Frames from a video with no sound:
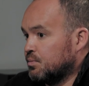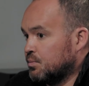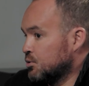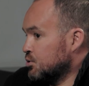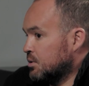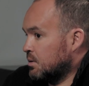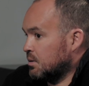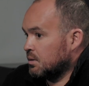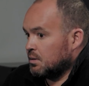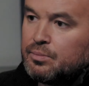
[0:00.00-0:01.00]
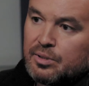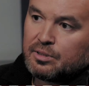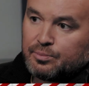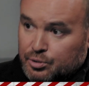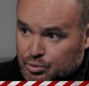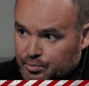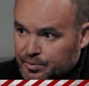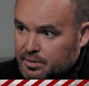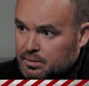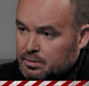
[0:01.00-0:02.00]
Может, это беглые
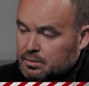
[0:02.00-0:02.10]
преступники?